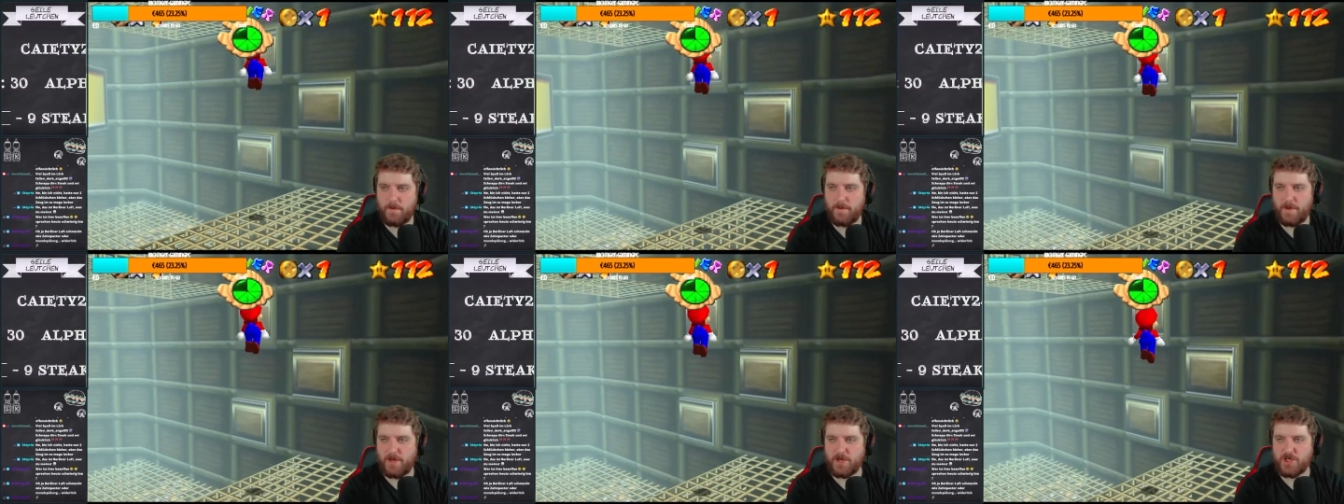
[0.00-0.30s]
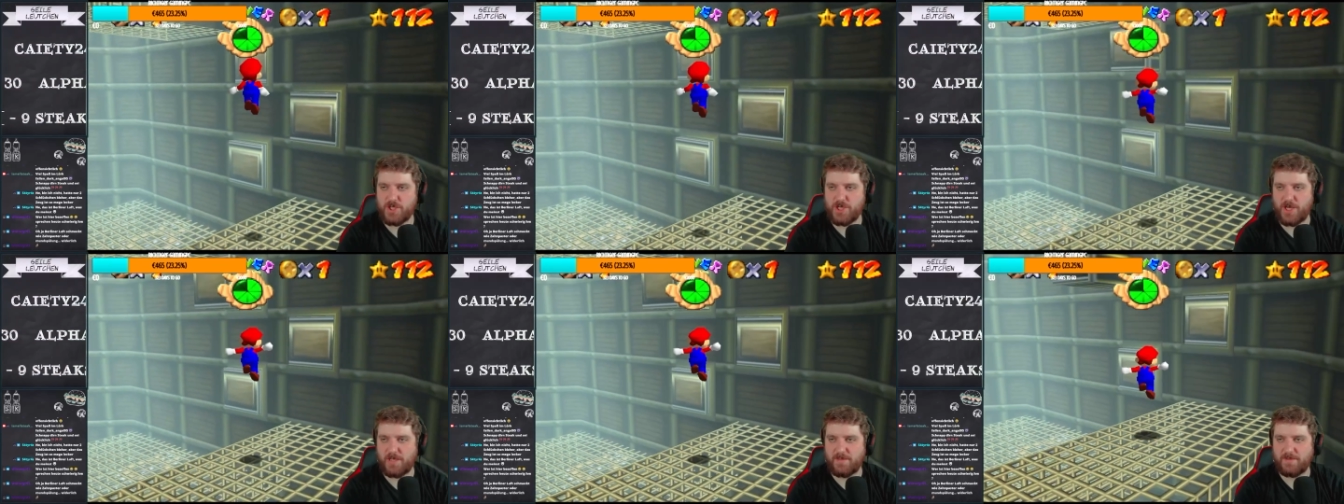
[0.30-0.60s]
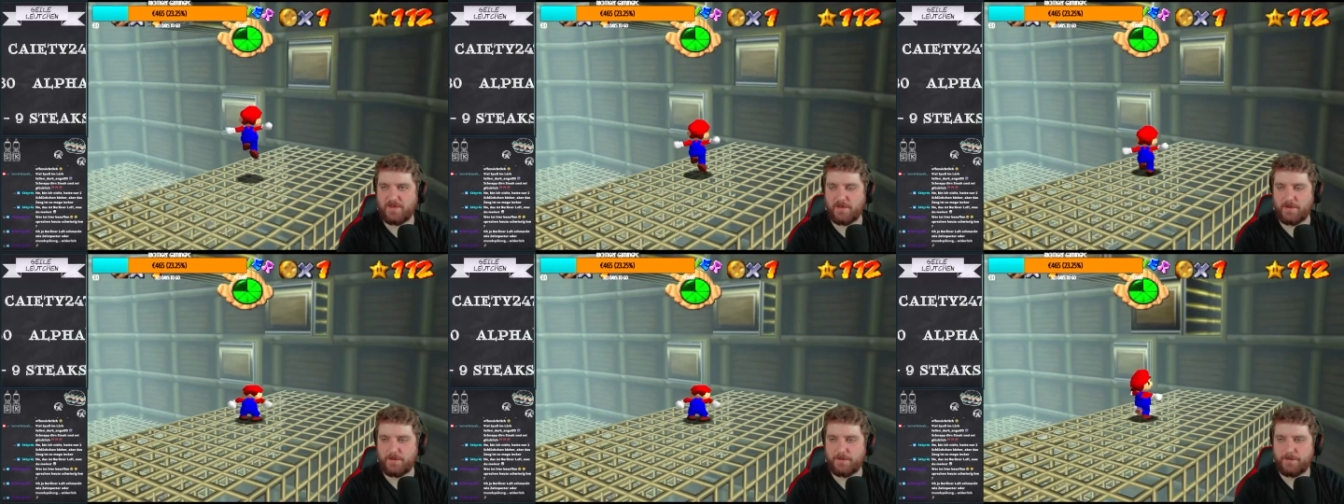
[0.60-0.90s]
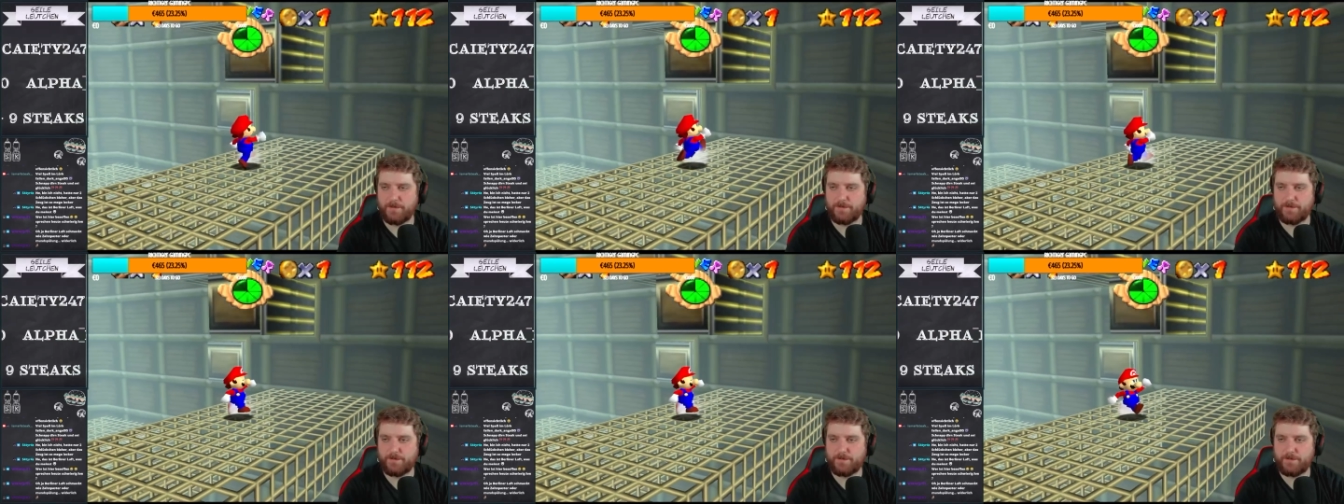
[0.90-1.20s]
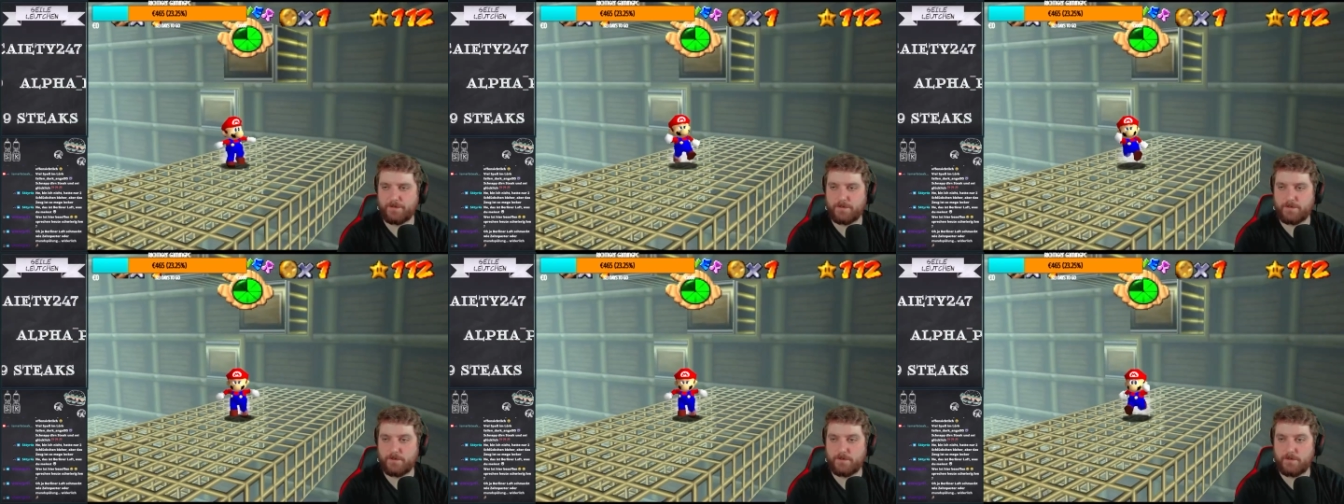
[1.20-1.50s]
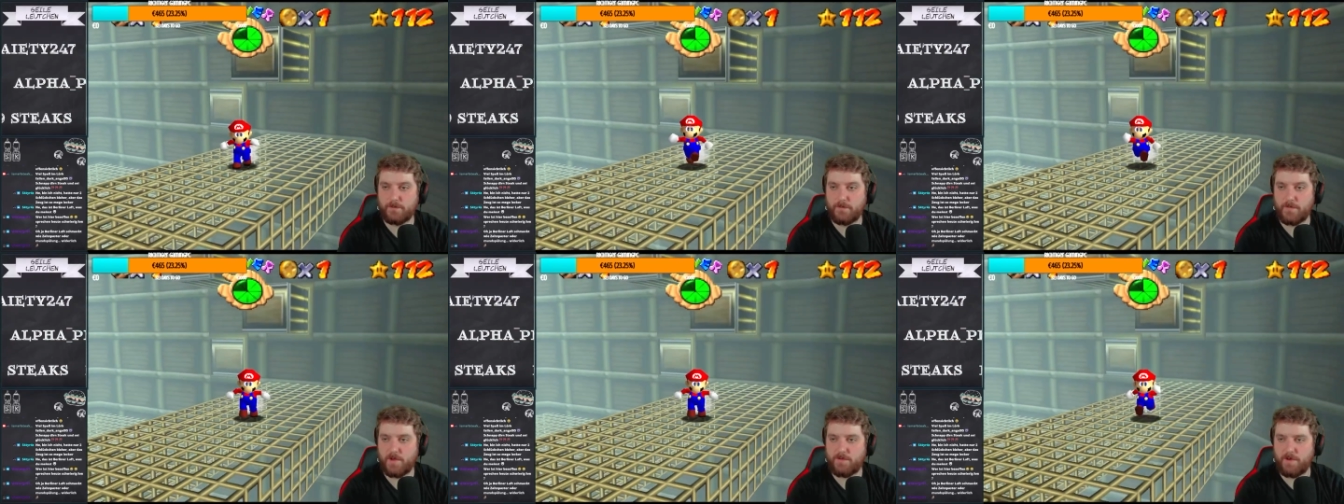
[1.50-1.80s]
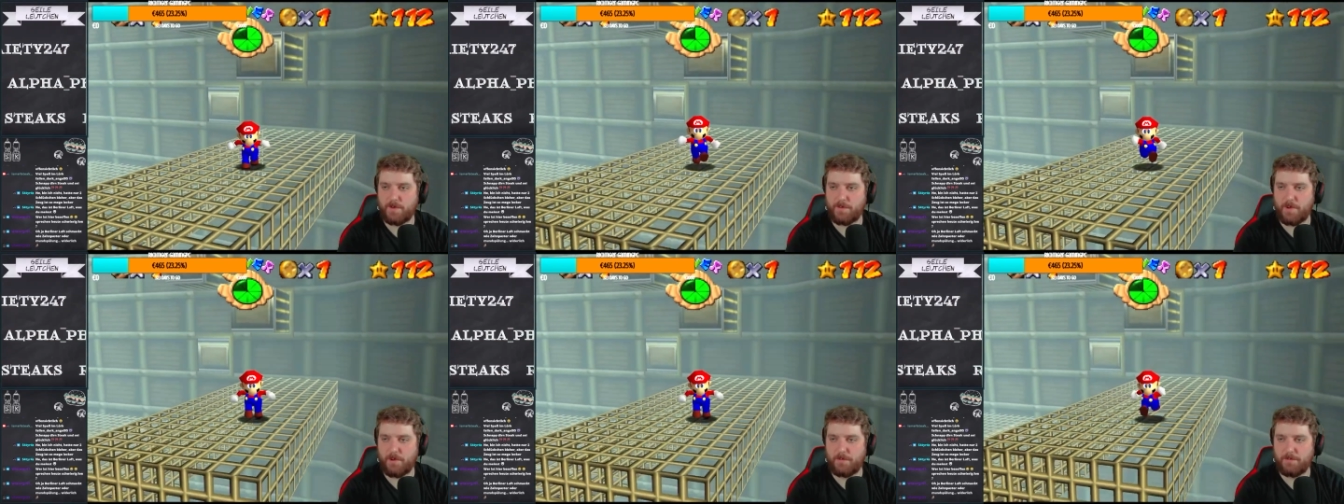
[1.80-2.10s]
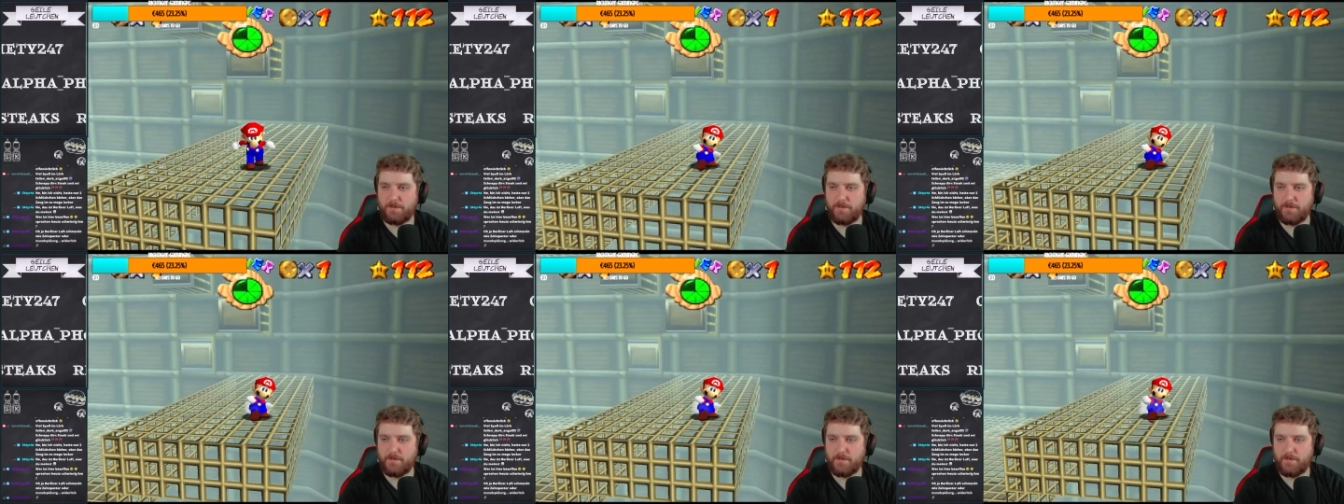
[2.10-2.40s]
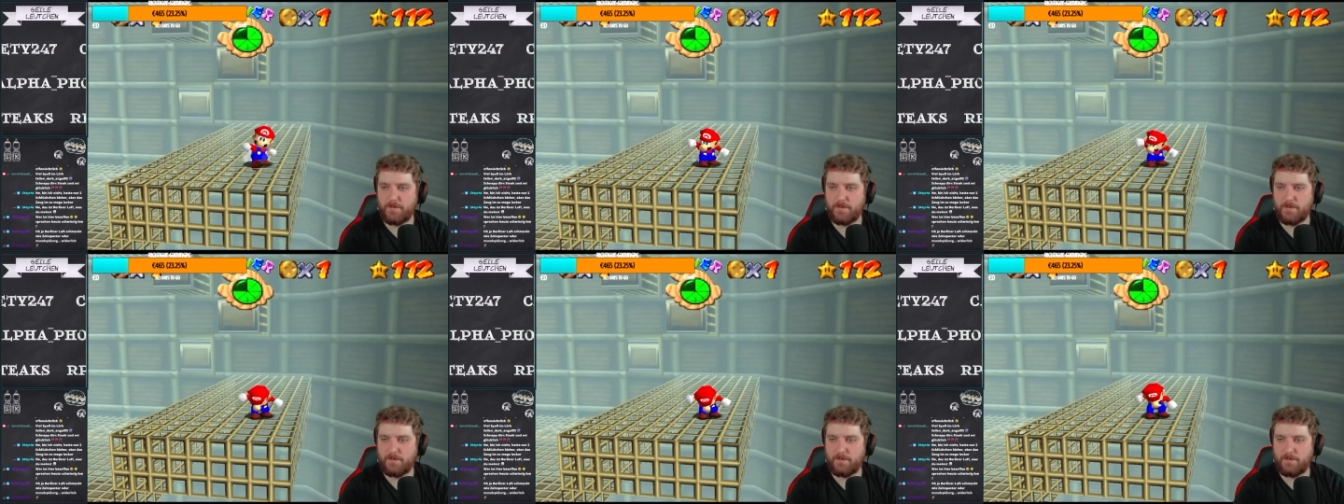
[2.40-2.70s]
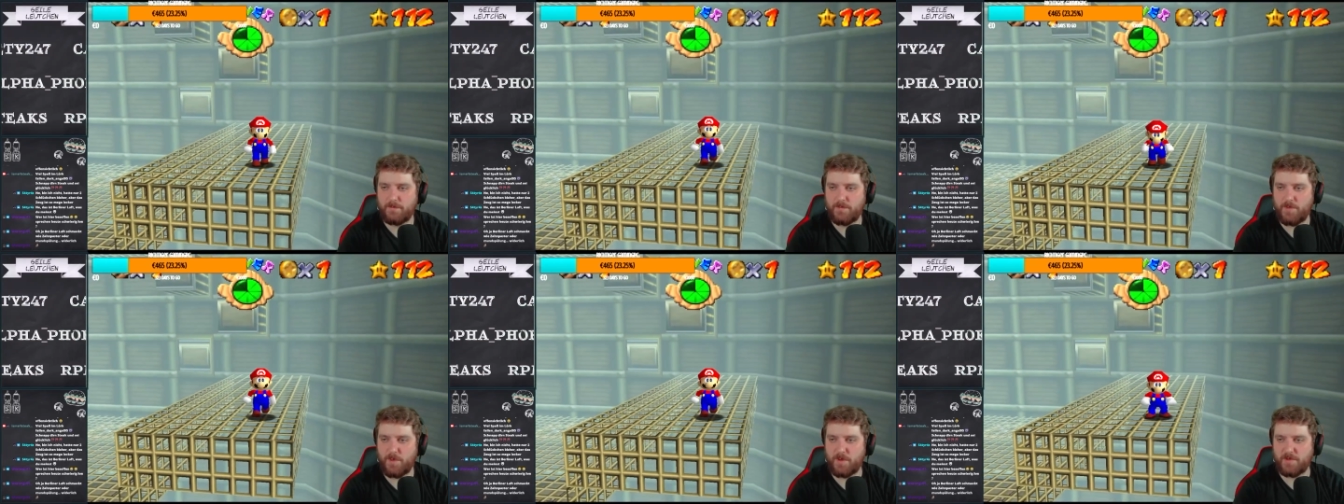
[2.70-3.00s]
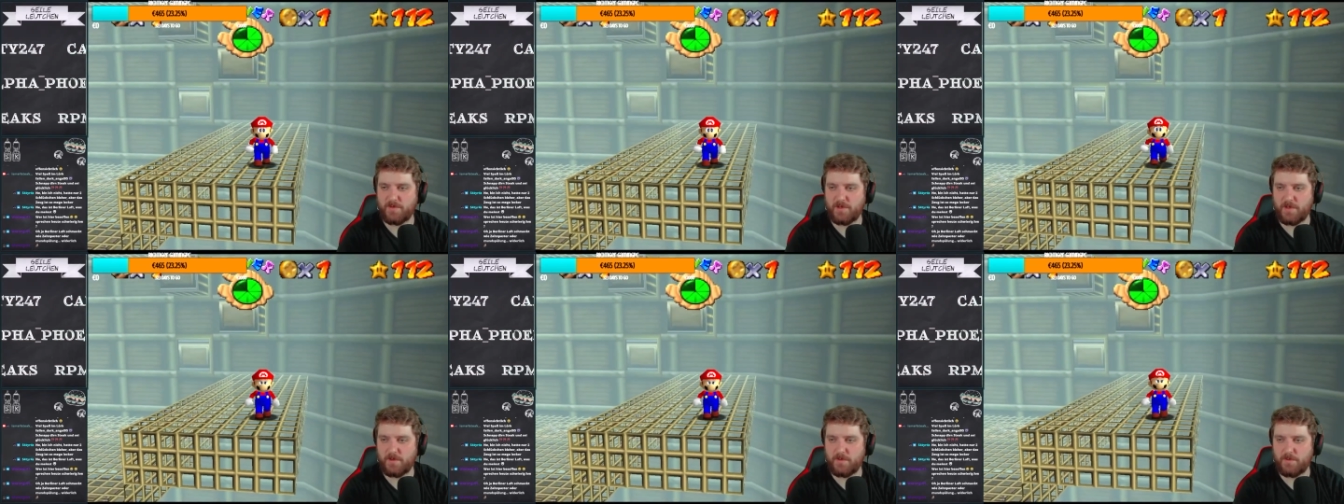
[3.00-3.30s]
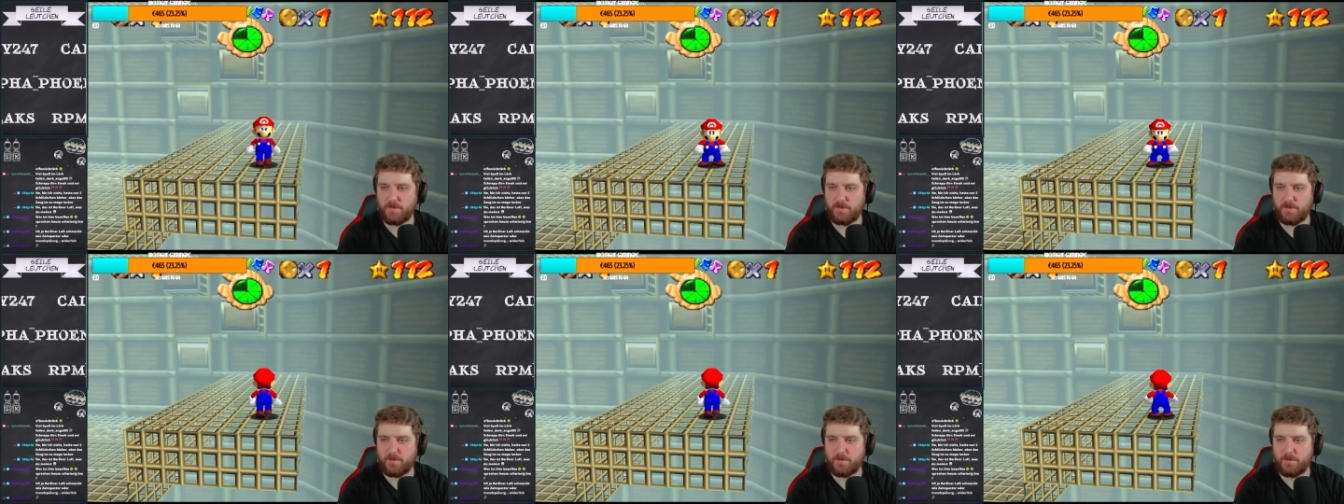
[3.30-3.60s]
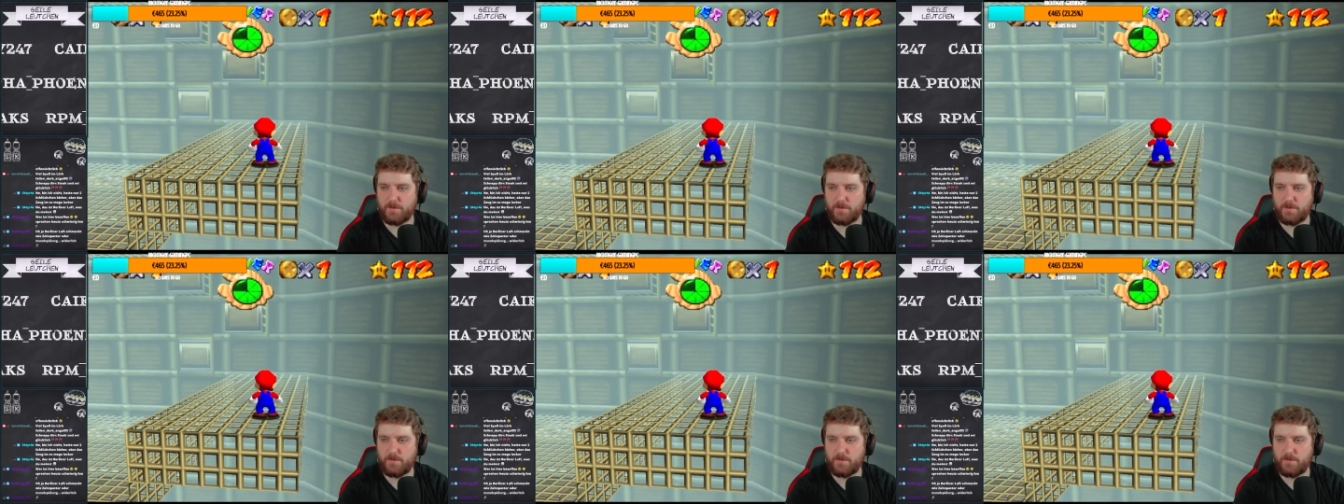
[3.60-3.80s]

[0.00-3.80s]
Ach, scheiße. Warte mal. Wir machen das jetzt einfach so.